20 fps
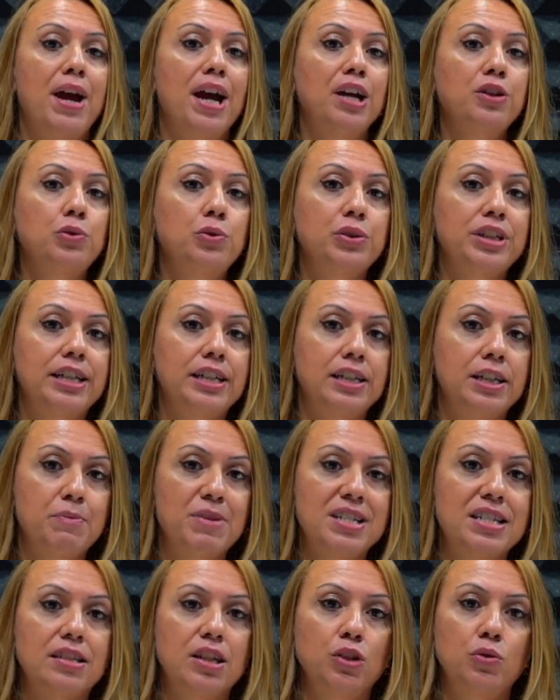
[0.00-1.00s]
Merkür
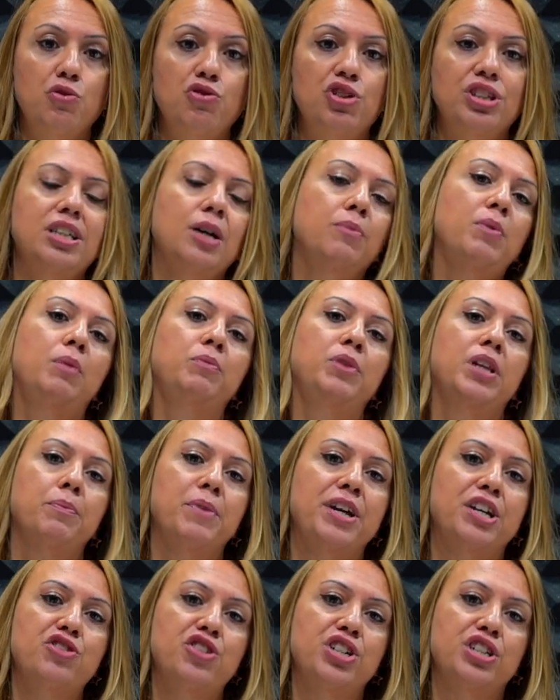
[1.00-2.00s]
gerilemesinden önce
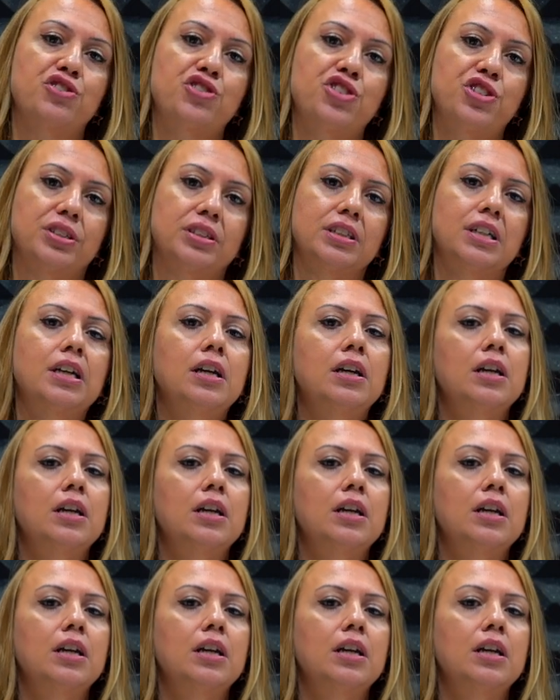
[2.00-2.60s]
tamamlamaya çalışın.